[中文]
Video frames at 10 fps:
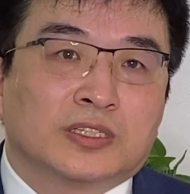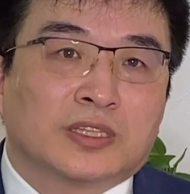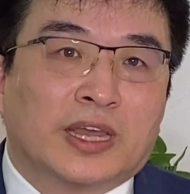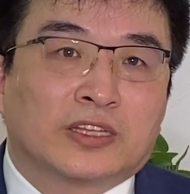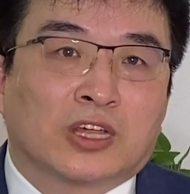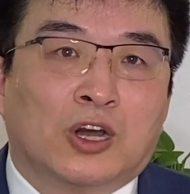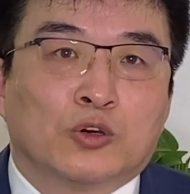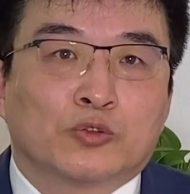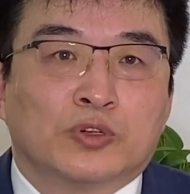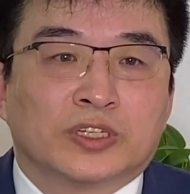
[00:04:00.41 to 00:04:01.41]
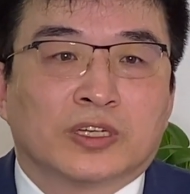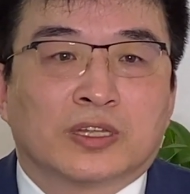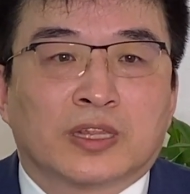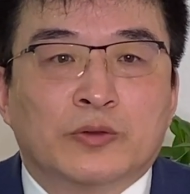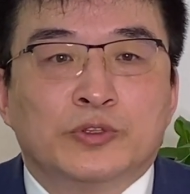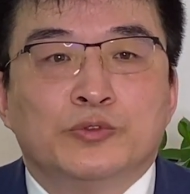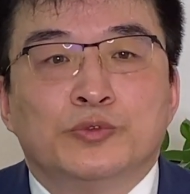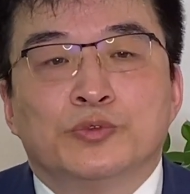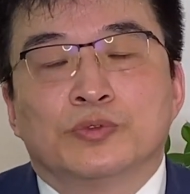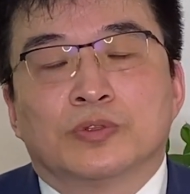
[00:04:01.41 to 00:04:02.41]
是在炒作这个三文
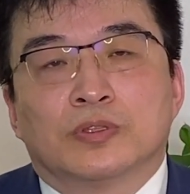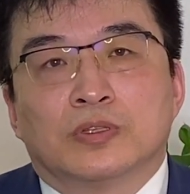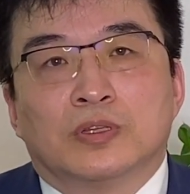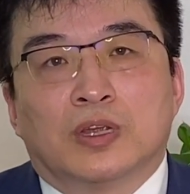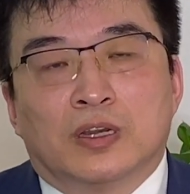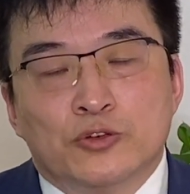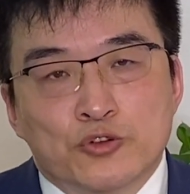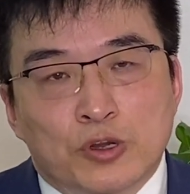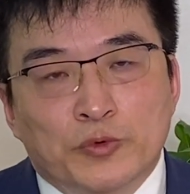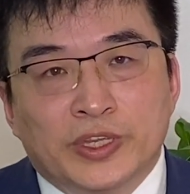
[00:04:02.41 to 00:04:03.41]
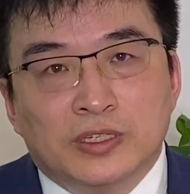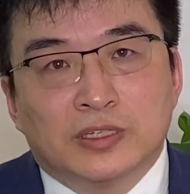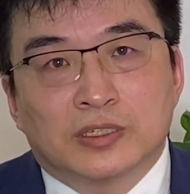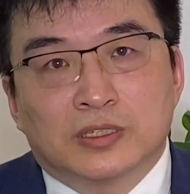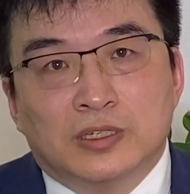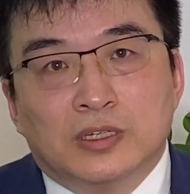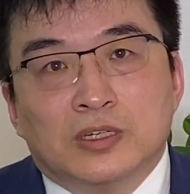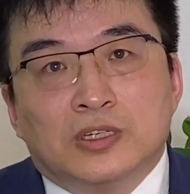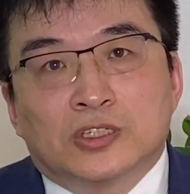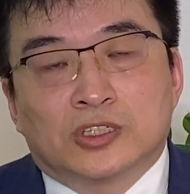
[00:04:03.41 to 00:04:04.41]
鱼，而挪威呢
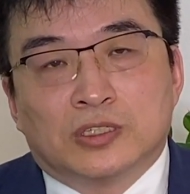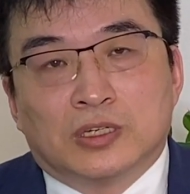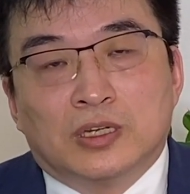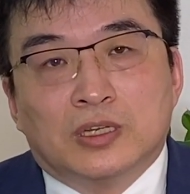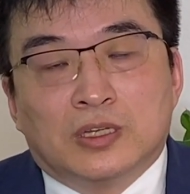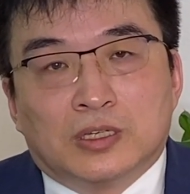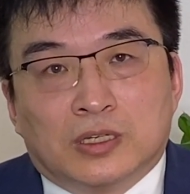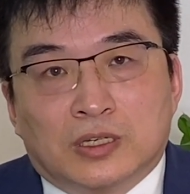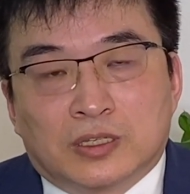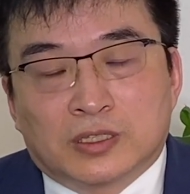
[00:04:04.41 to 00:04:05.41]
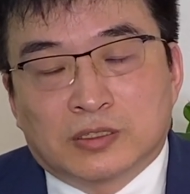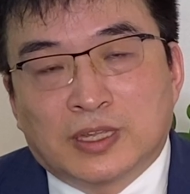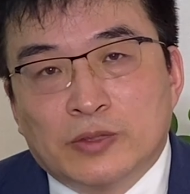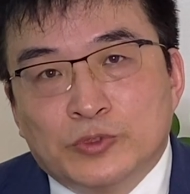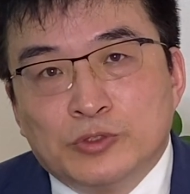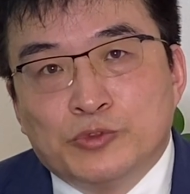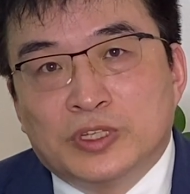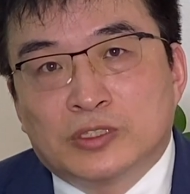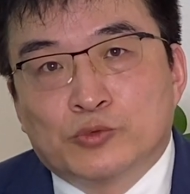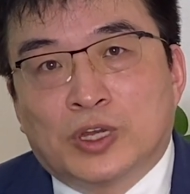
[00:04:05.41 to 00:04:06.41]
是呃三文鱼
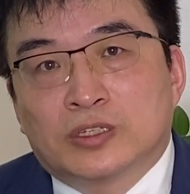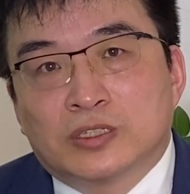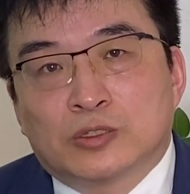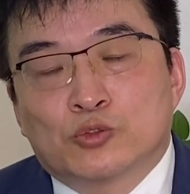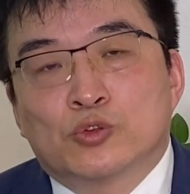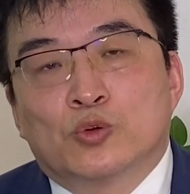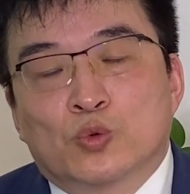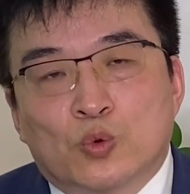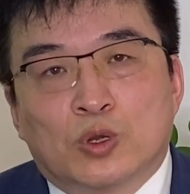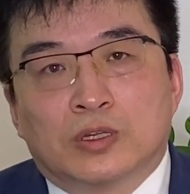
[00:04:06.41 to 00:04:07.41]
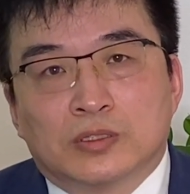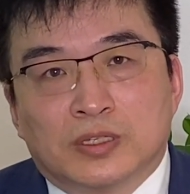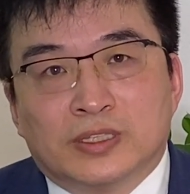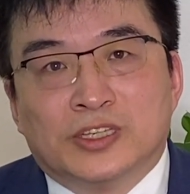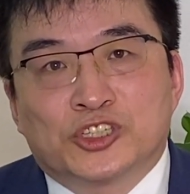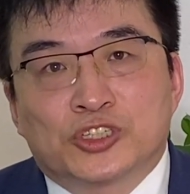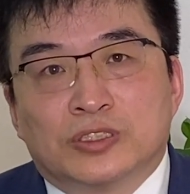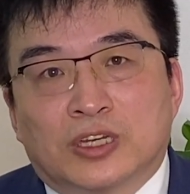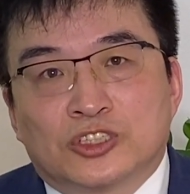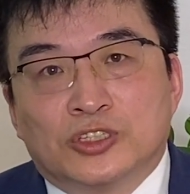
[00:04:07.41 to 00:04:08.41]
的主要的这个出口国，也是
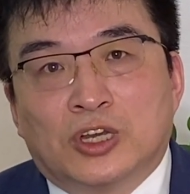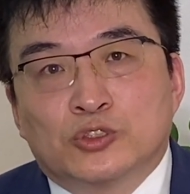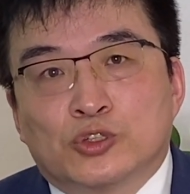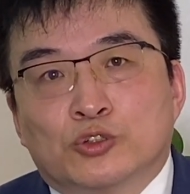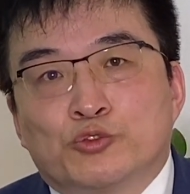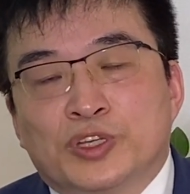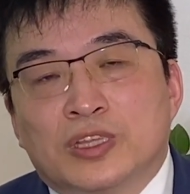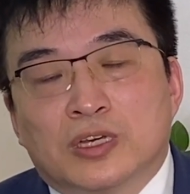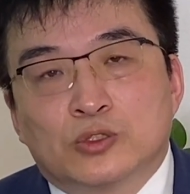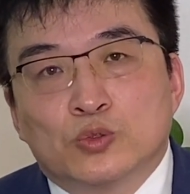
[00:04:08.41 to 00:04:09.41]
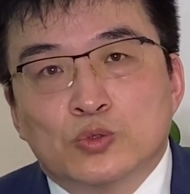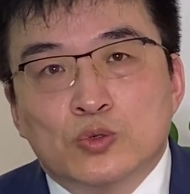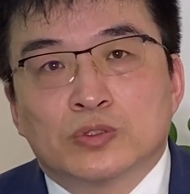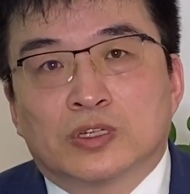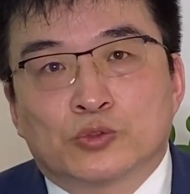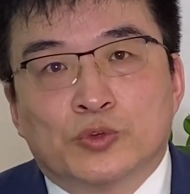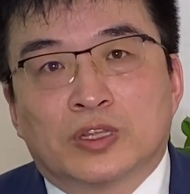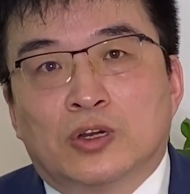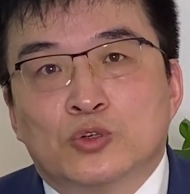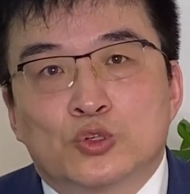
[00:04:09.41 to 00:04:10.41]
呢是要求追责中共的主要
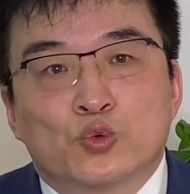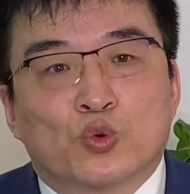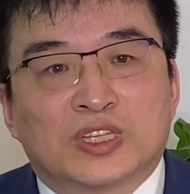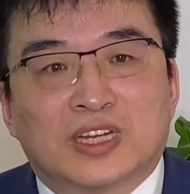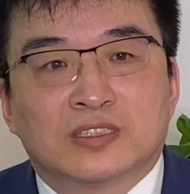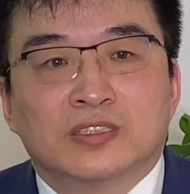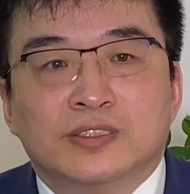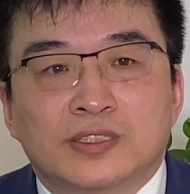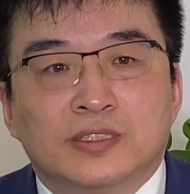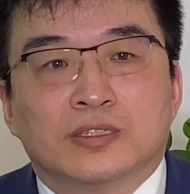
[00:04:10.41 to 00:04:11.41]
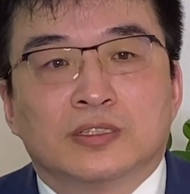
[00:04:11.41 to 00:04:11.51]
的欧洲国家之一。